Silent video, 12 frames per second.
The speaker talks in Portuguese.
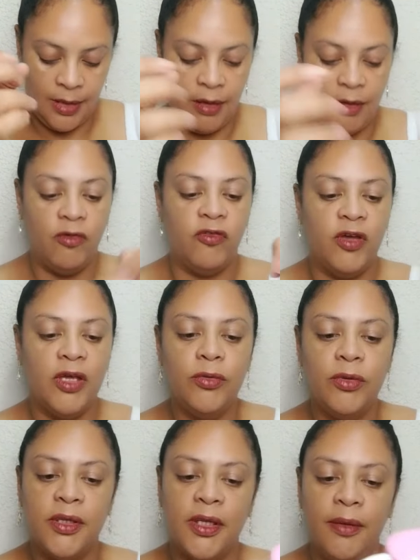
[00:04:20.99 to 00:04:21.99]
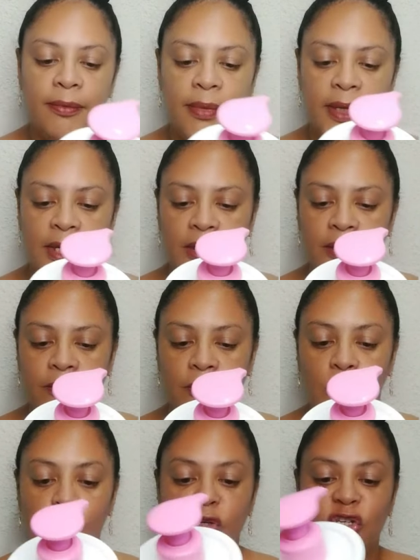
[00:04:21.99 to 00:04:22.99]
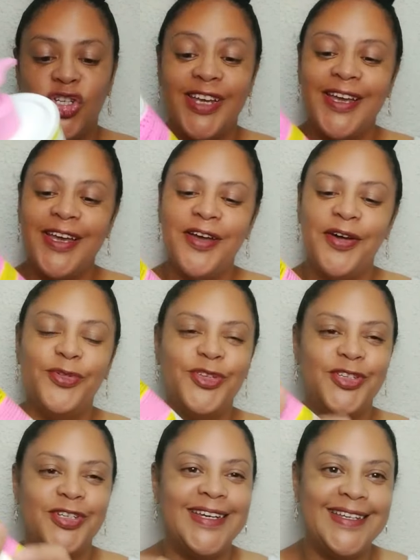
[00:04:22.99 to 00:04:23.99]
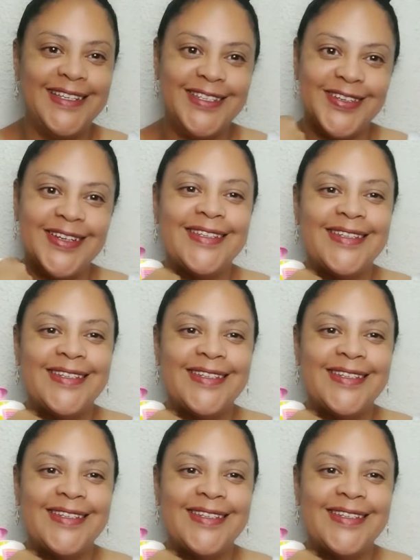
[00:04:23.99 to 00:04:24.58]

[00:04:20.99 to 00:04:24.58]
Veio também o gel, gente. Elas,